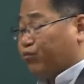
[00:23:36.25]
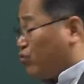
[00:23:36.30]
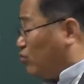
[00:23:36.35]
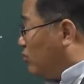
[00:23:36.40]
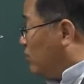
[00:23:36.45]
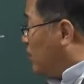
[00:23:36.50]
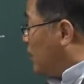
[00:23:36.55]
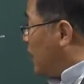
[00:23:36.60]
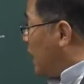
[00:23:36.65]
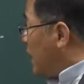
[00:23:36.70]

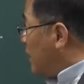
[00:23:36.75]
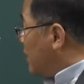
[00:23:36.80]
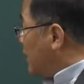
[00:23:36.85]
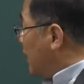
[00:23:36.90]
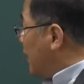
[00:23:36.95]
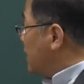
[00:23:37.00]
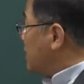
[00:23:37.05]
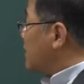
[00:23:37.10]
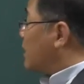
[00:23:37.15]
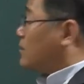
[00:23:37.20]
붕괴를
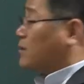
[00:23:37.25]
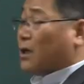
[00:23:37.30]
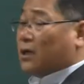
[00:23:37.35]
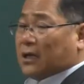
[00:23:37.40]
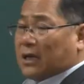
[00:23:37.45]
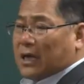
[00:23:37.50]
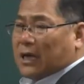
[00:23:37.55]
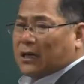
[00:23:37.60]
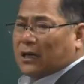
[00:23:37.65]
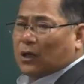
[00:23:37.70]
해서
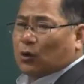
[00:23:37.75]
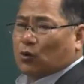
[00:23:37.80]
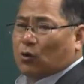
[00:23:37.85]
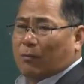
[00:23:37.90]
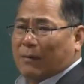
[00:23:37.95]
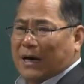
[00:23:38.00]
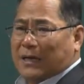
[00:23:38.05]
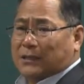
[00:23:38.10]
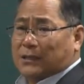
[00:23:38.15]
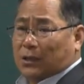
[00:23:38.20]
전이기하는 게 또
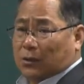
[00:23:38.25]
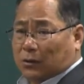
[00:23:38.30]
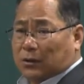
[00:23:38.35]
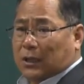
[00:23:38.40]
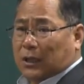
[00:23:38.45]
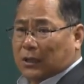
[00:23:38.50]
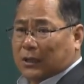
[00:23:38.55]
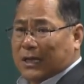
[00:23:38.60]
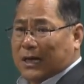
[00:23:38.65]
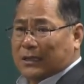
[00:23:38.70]
맞아
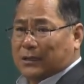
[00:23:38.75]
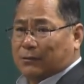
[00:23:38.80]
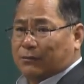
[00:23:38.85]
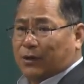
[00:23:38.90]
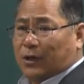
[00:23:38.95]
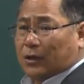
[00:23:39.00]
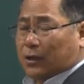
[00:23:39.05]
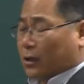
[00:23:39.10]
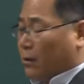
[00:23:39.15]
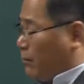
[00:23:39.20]
어떻게
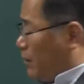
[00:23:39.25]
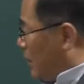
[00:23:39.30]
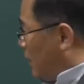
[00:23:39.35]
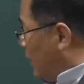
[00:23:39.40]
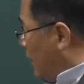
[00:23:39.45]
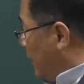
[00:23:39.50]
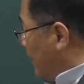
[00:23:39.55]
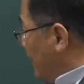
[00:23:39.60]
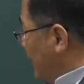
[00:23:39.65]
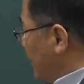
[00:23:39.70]
따지면
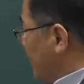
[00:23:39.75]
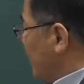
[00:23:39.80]
그러면은